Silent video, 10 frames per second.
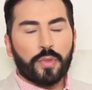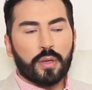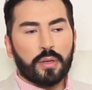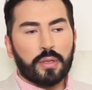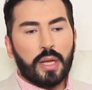
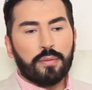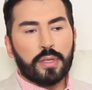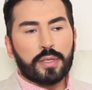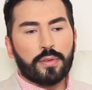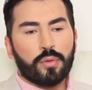Главный
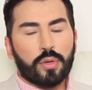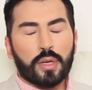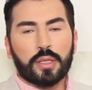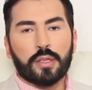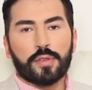цветок
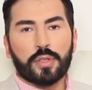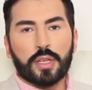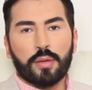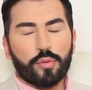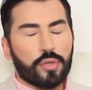это
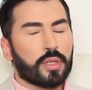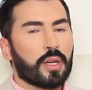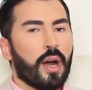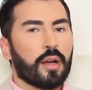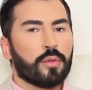все-таки будет
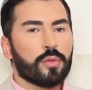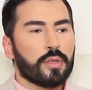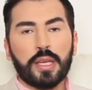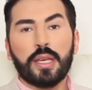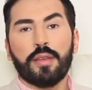кактус,
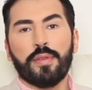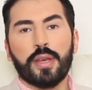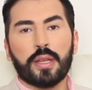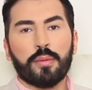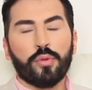
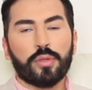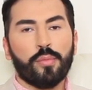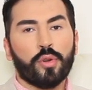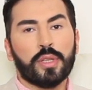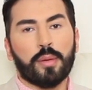эхиверия будет
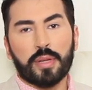модно,